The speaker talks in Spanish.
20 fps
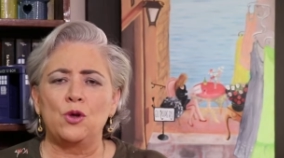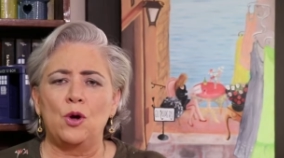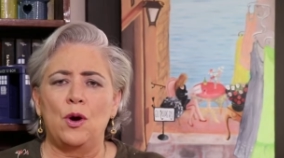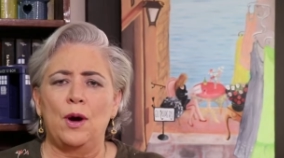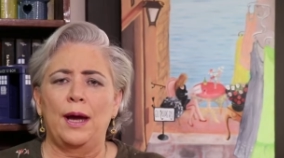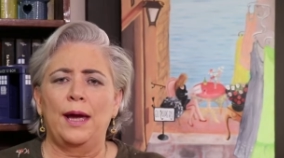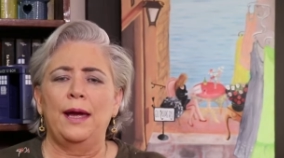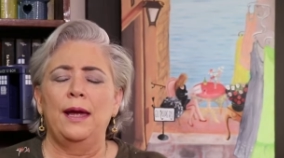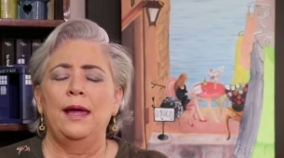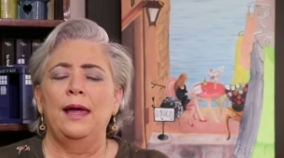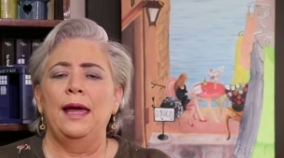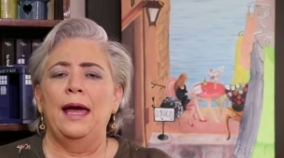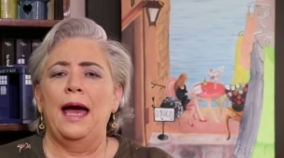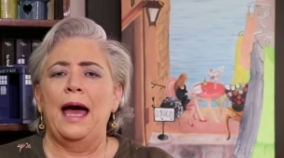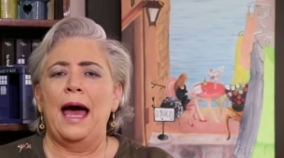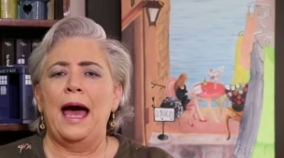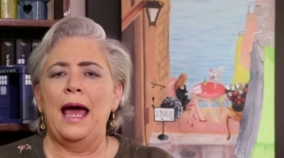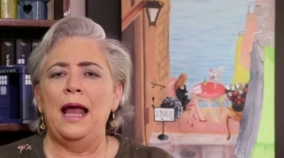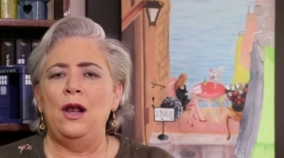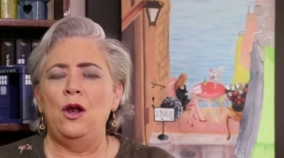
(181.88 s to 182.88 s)
Zoe
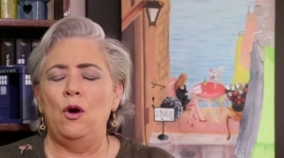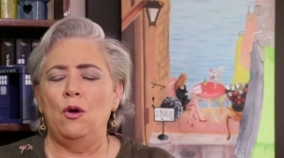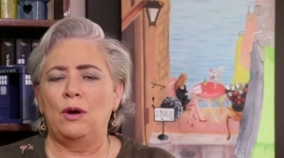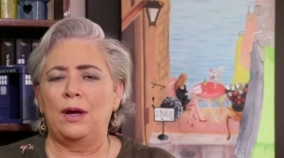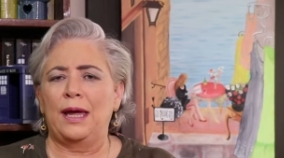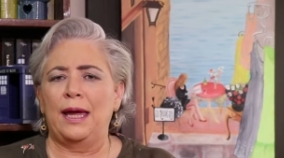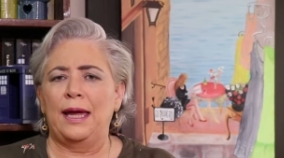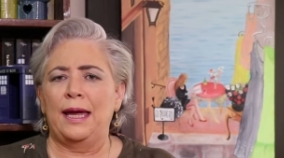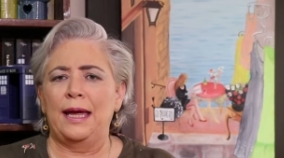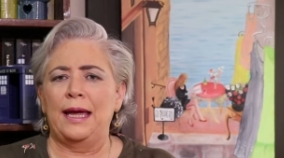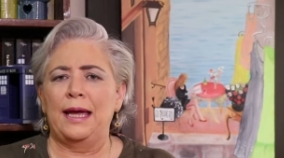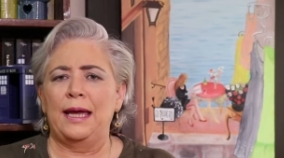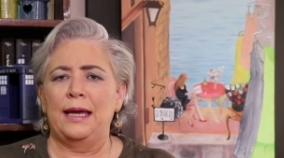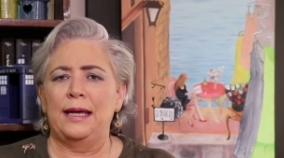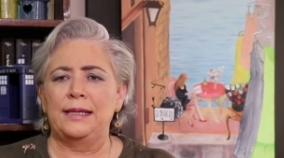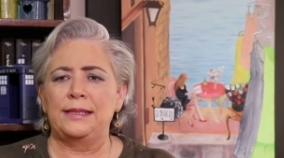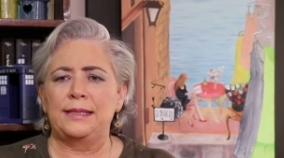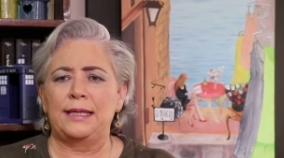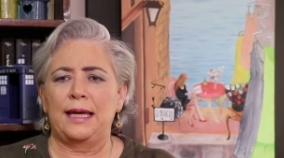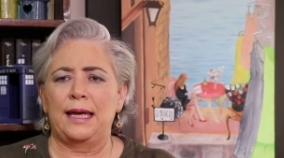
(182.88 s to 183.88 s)
a lo
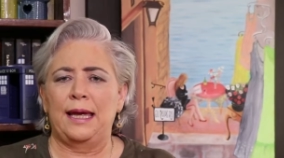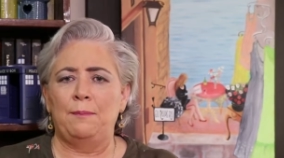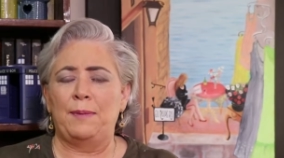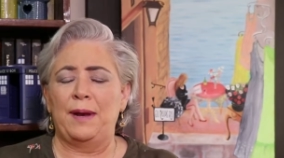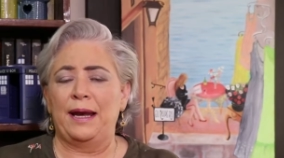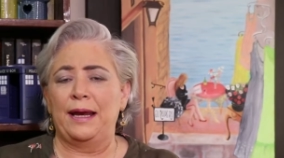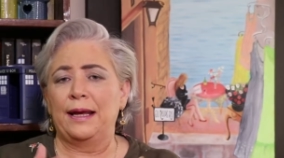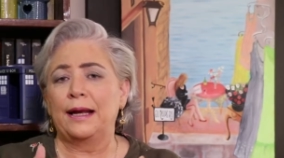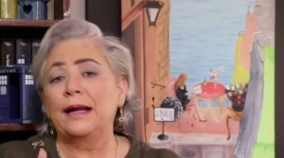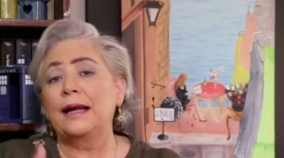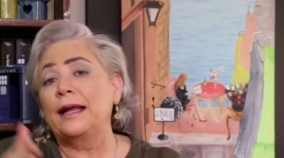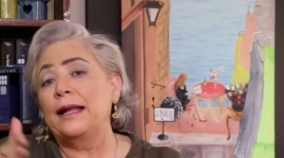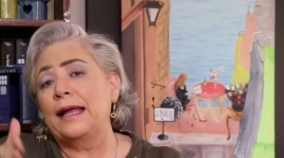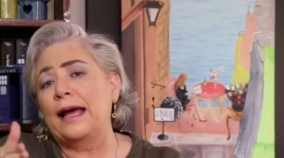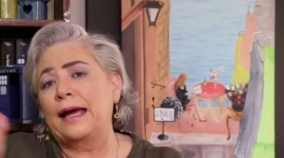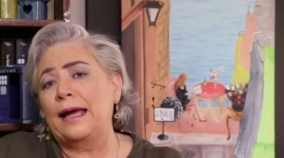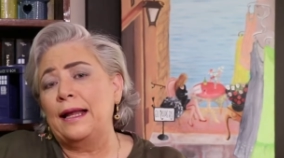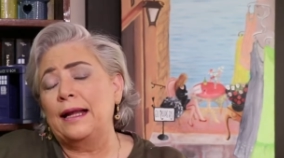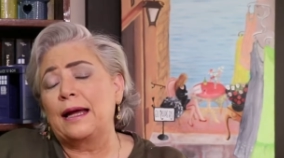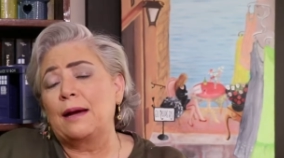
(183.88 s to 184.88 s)
que es el
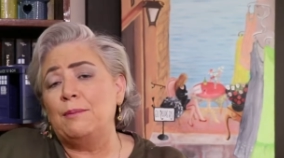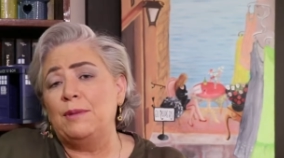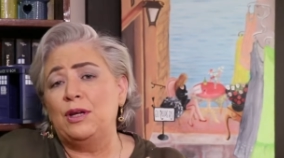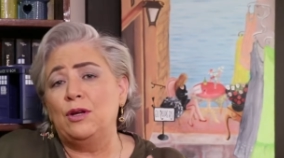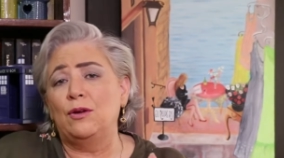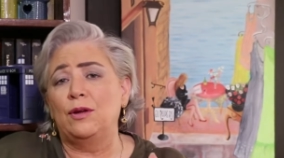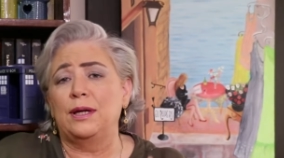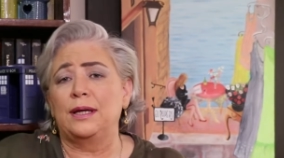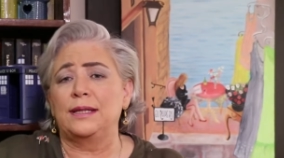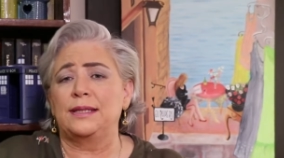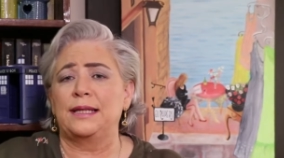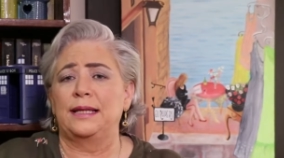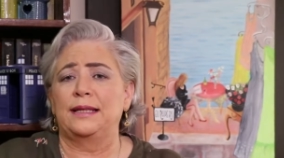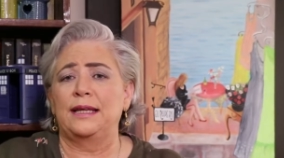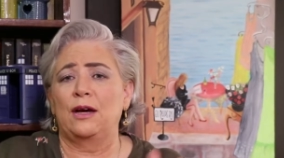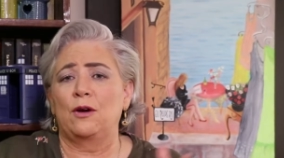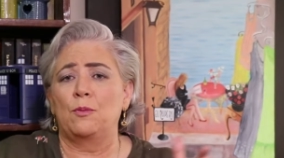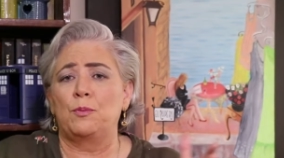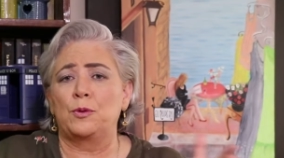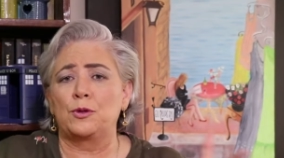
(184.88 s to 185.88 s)
peregrinaje al camino de
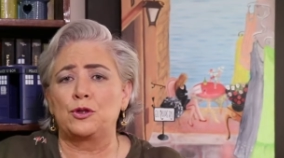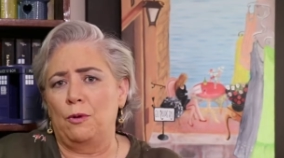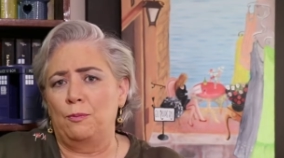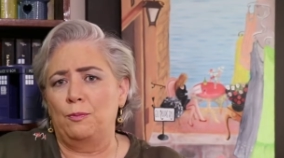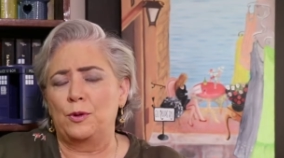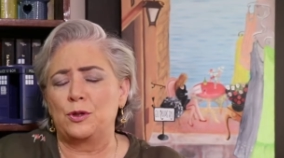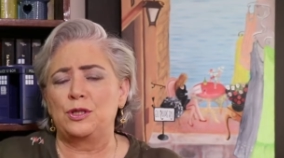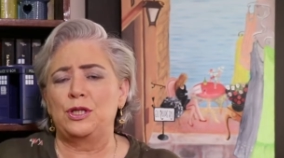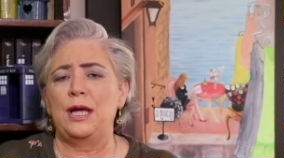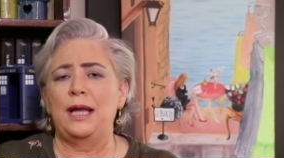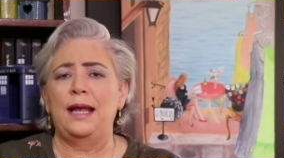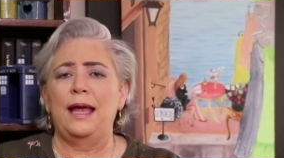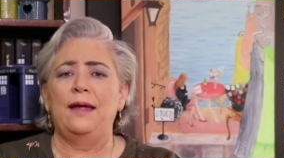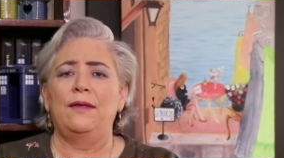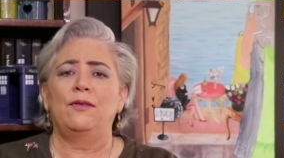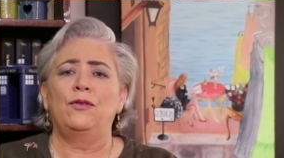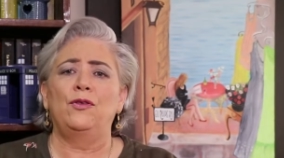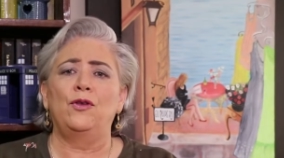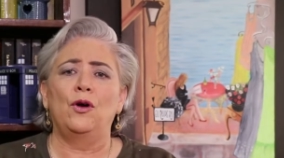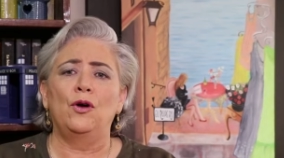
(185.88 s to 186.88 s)
Santiago
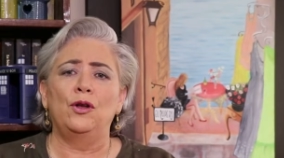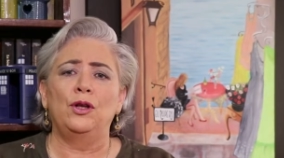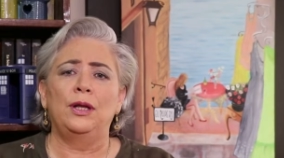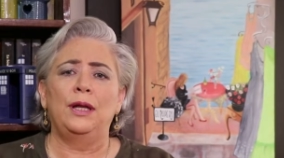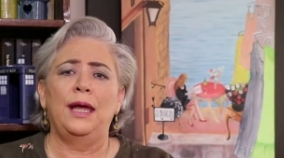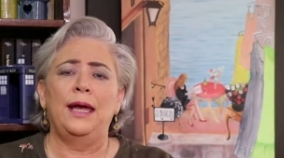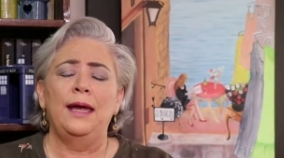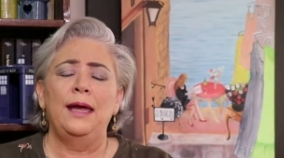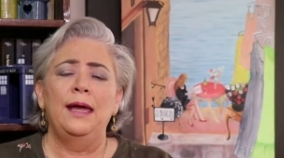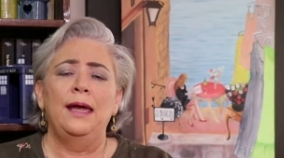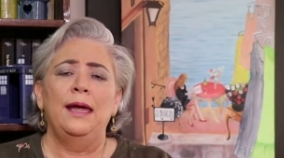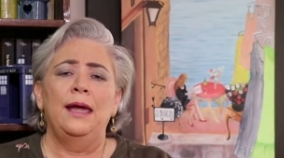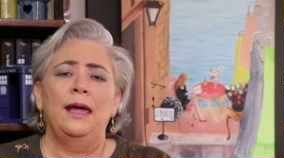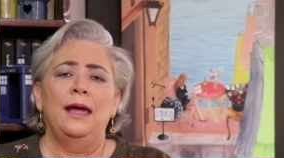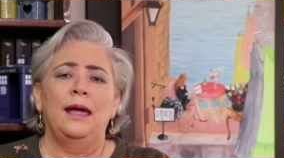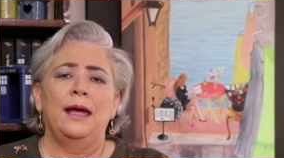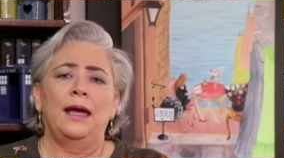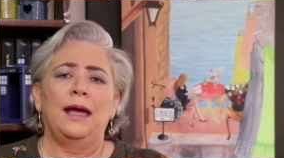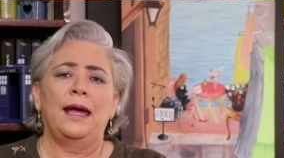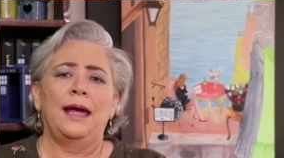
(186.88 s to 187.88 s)
Compostela, donde
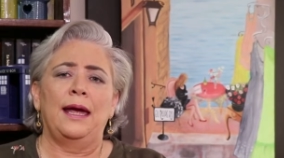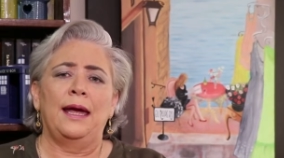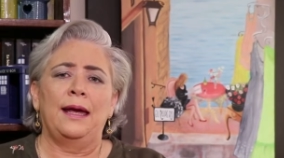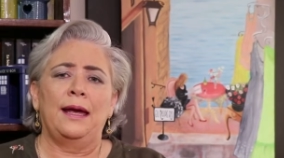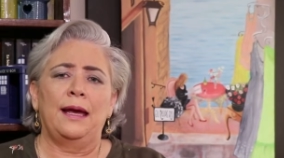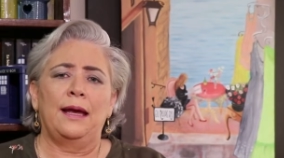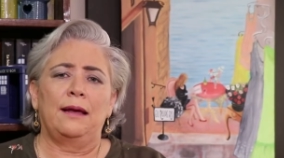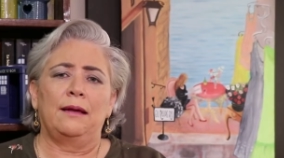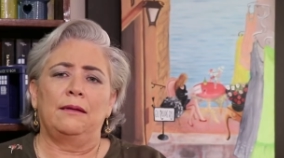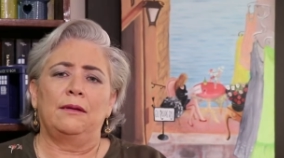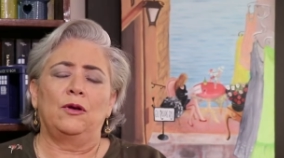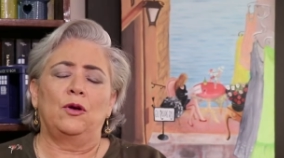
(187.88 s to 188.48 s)
eh,